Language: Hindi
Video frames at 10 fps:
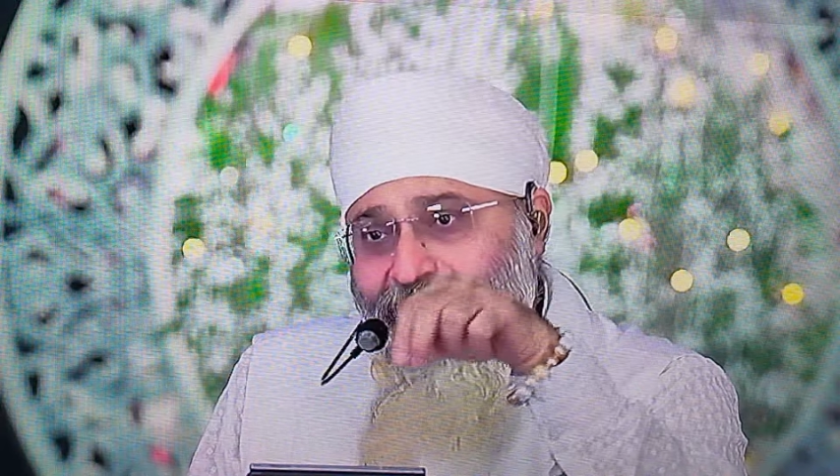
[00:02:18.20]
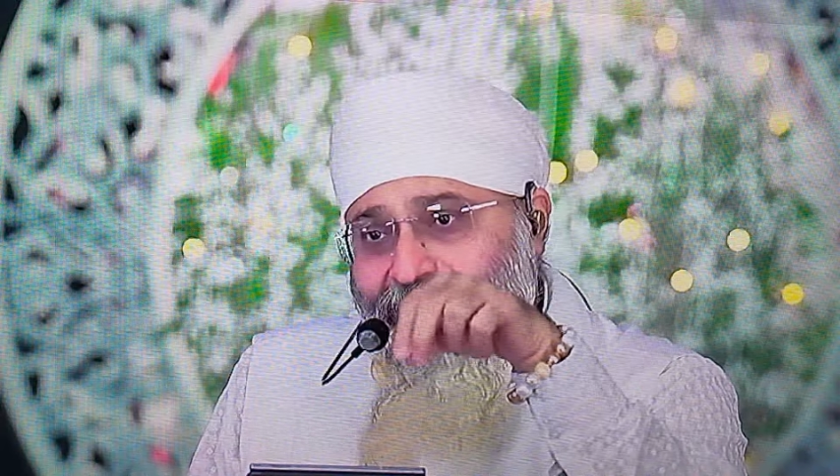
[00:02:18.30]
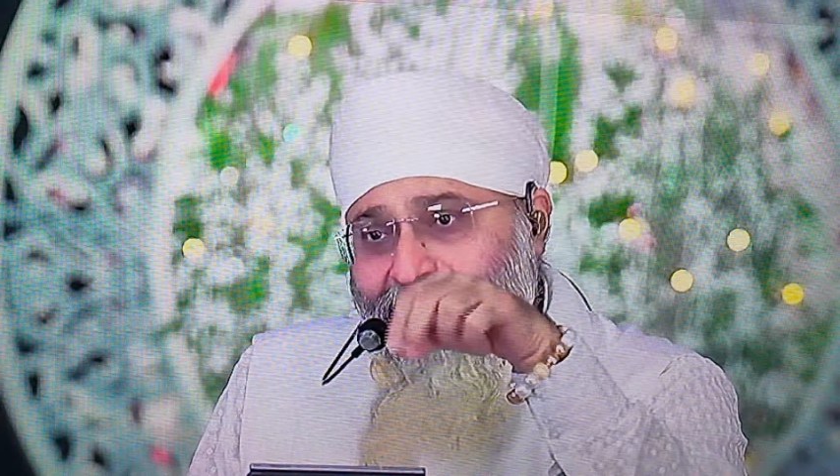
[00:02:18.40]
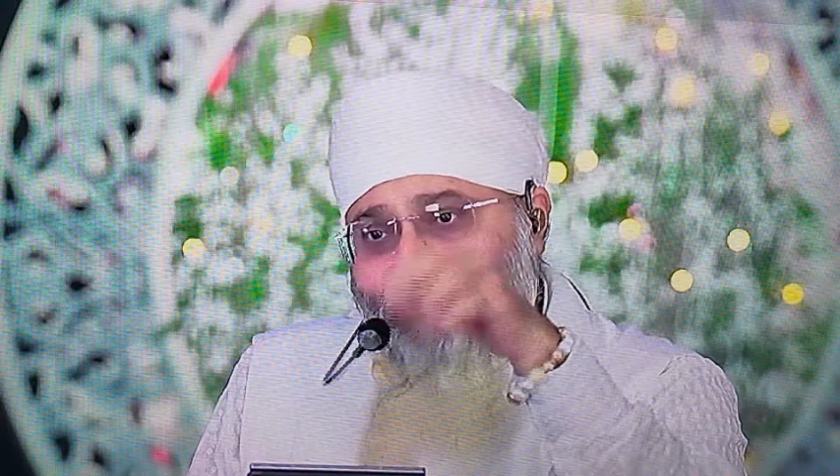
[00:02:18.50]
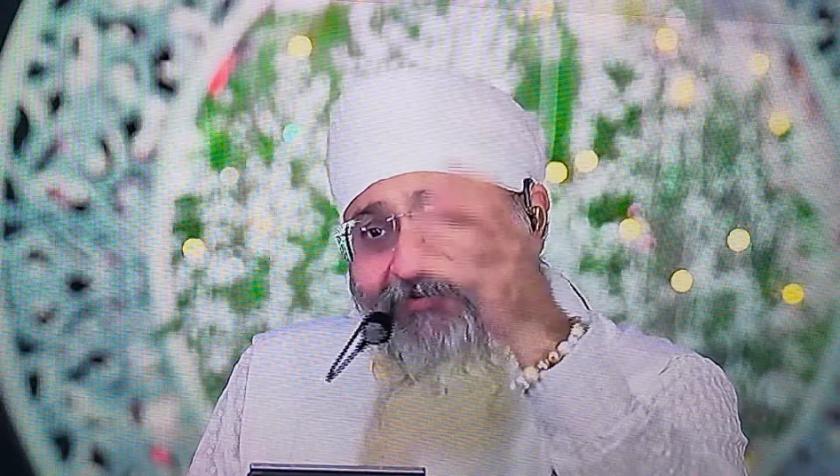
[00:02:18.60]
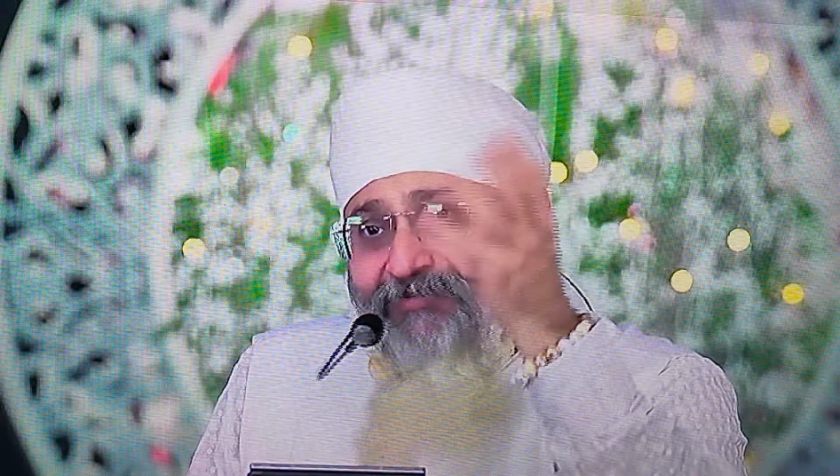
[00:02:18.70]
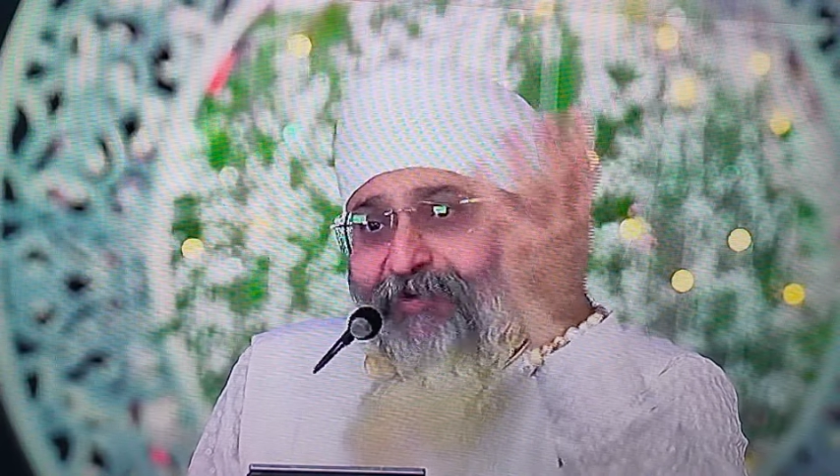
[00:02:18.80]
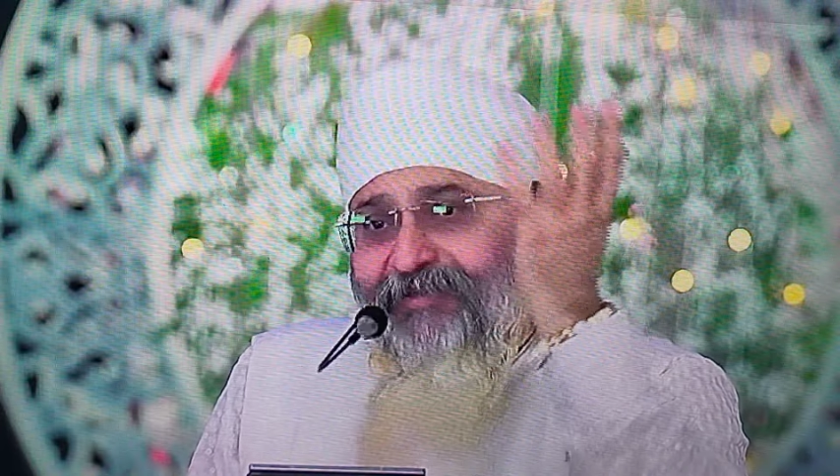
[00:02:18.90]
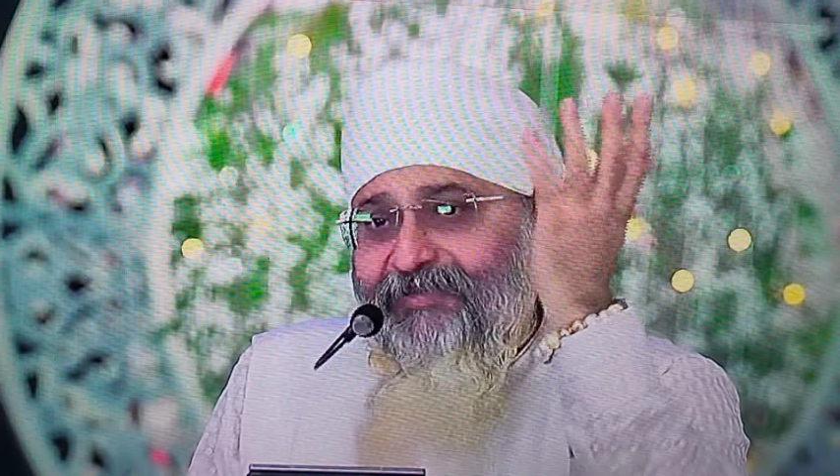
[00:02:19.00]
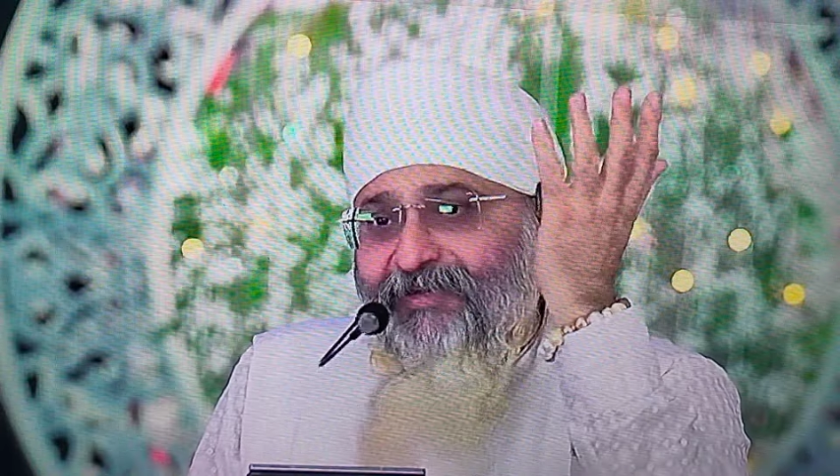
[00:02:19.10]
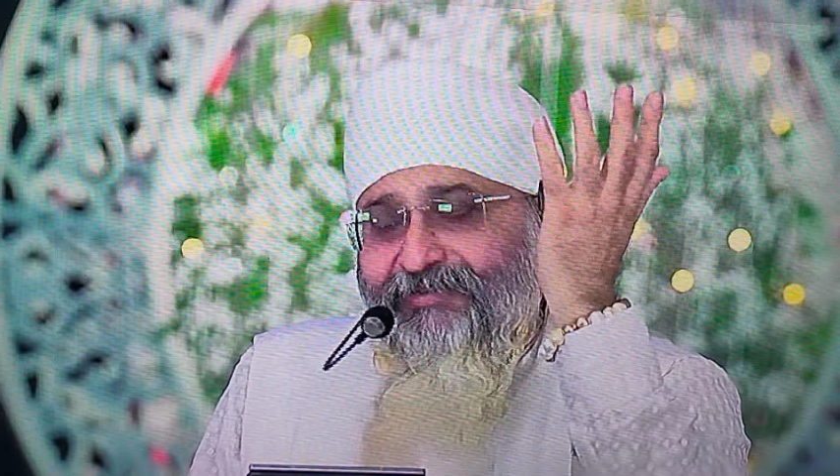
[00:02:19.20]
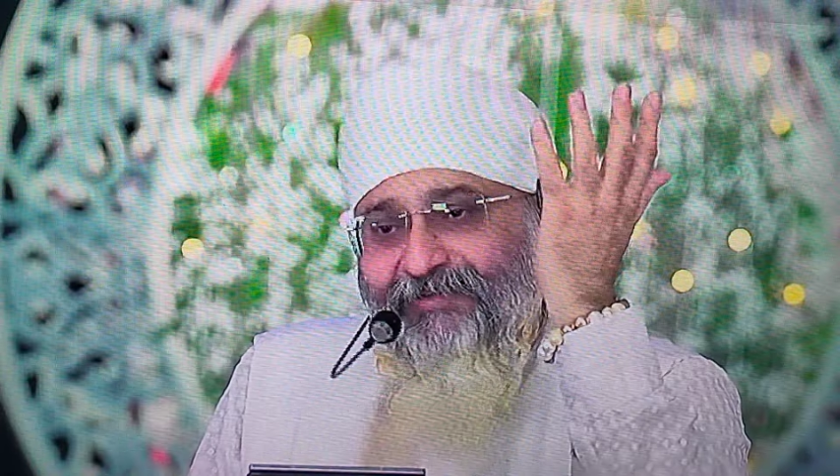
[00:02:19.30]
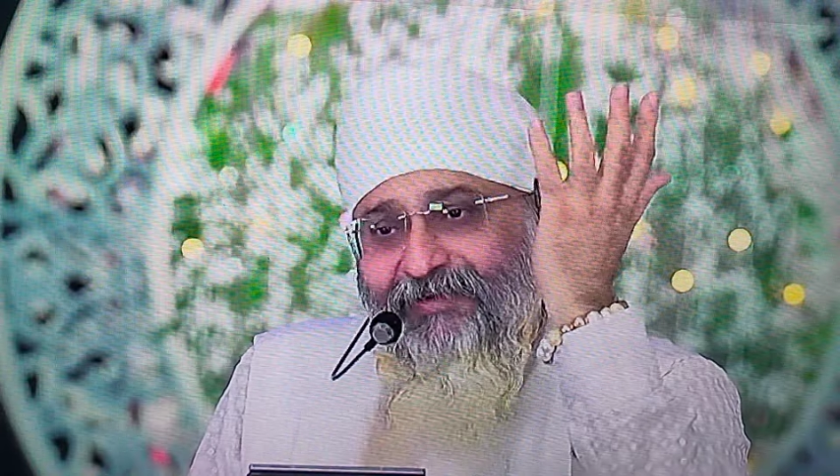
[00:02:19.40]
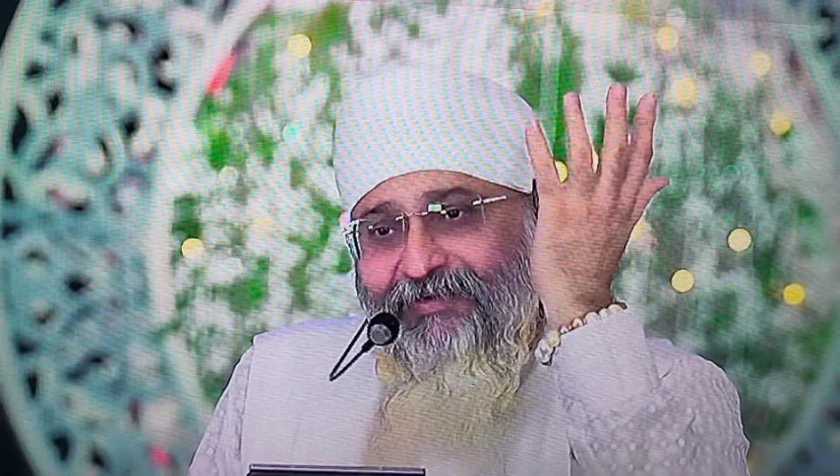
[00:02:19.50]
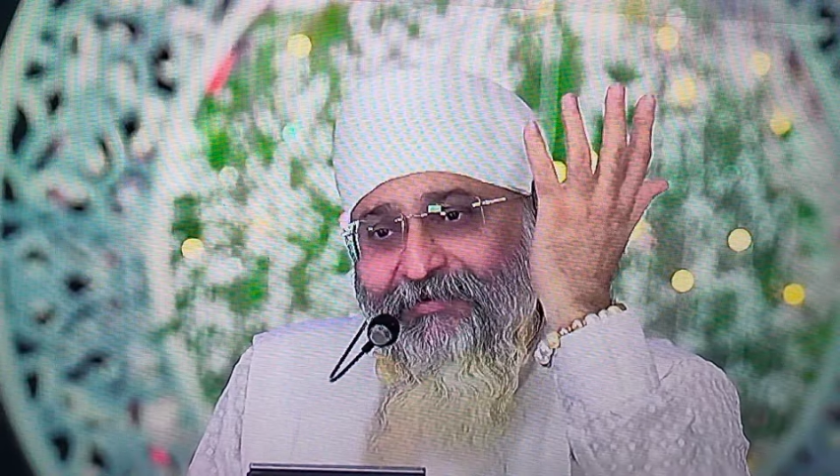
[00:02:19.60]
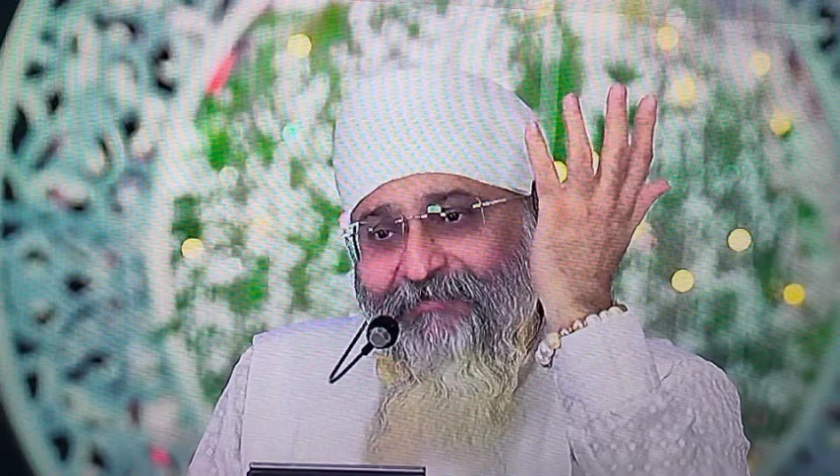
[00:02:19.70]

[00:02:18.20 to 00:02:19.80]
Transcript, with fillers: लिख पवन बहती रहती